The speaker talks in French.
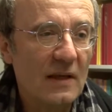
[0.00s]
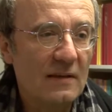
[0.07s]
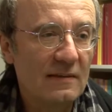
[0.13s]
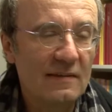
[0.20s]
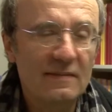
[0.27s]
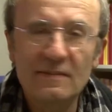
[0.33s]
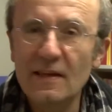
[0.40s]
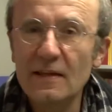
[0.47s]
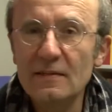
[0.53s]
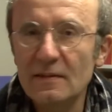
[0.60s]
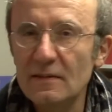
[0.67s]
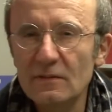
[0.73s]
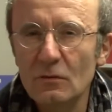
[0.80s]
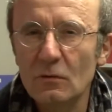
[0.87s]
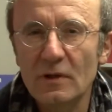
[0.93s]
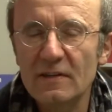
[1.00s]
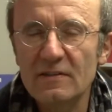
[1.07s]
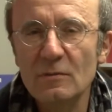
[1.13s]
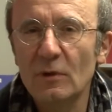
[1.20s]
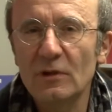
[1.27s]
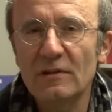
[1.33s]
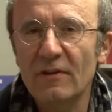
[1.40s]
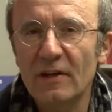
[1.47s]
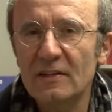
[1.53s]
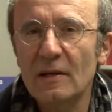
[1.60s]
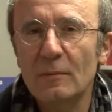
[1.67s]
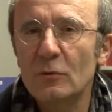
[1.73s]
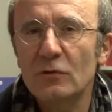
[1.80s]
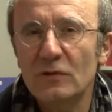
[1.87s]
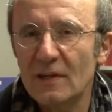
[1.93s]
des scènes qui sont quasiment des véritables